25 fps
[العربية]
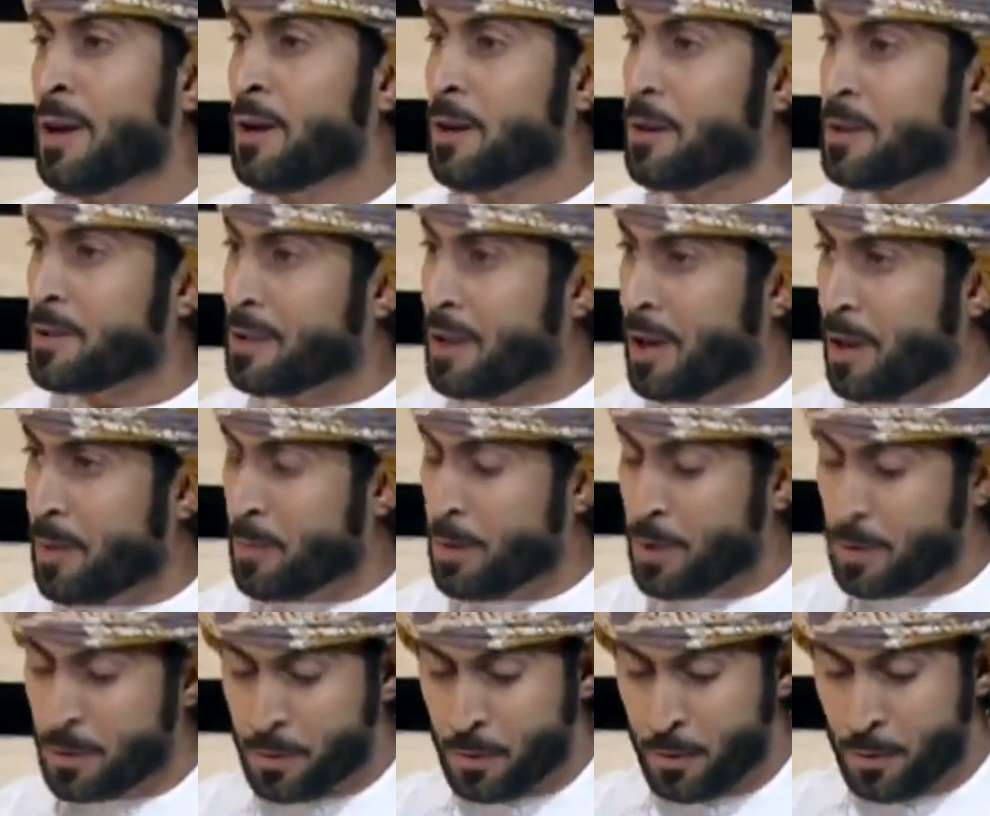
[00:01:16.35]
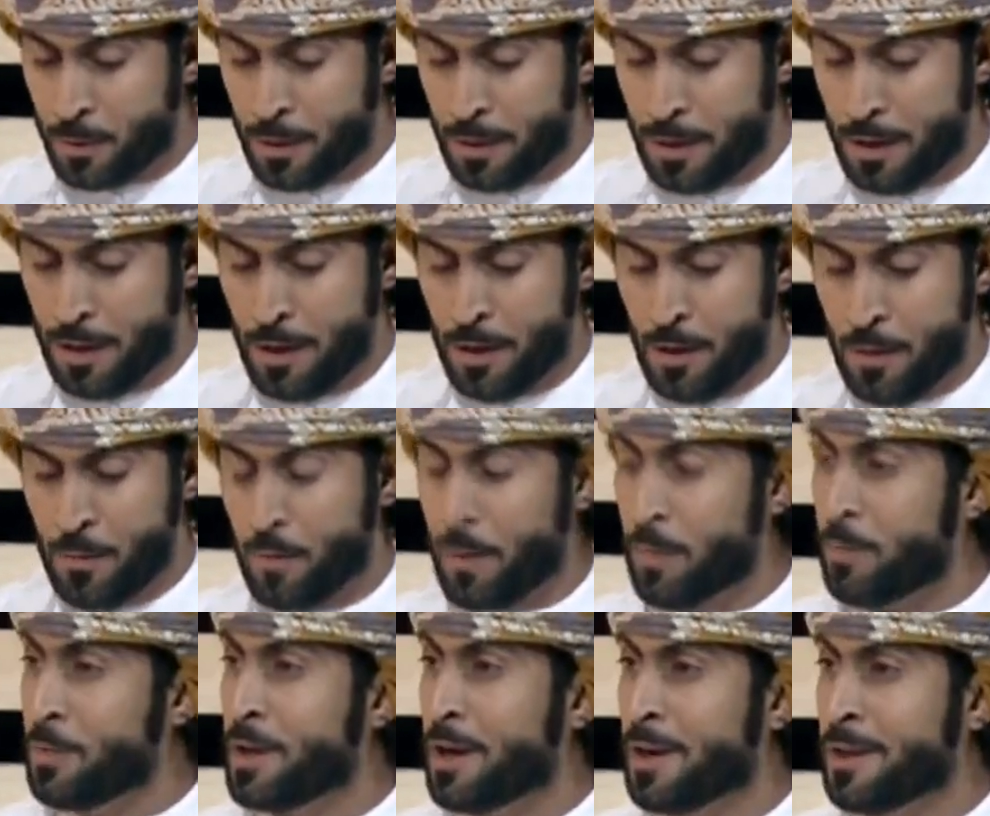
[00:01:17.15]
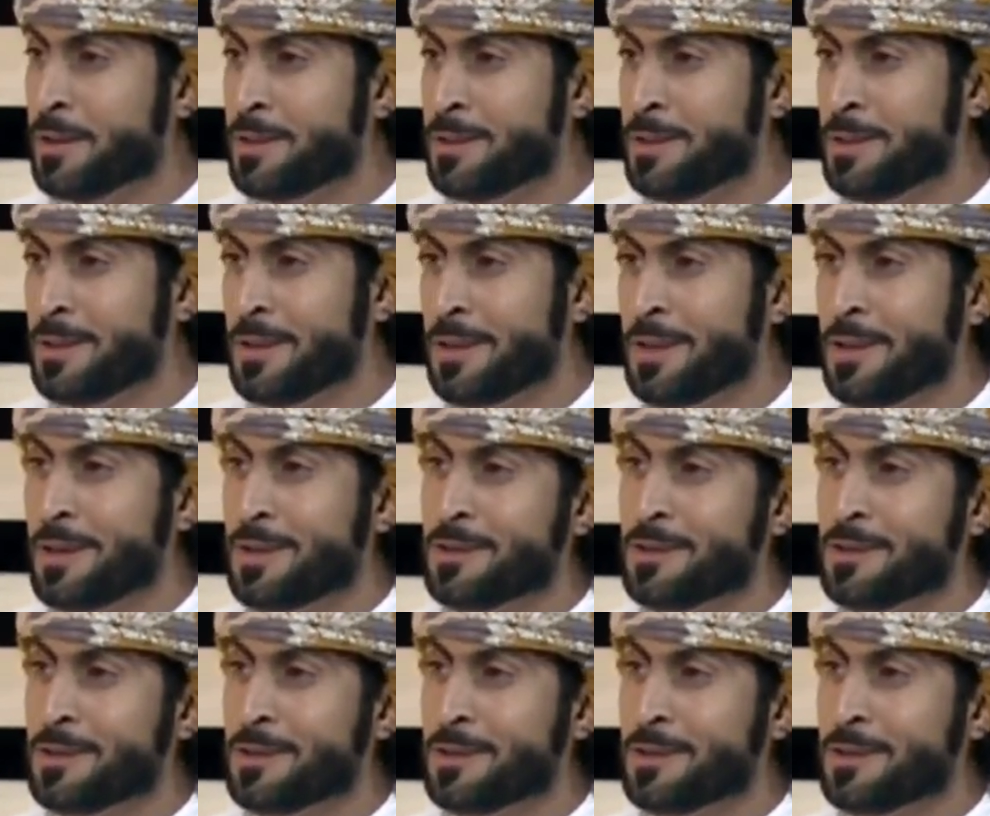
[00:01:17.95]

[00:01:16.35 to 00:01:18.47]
ختام القول وبياتي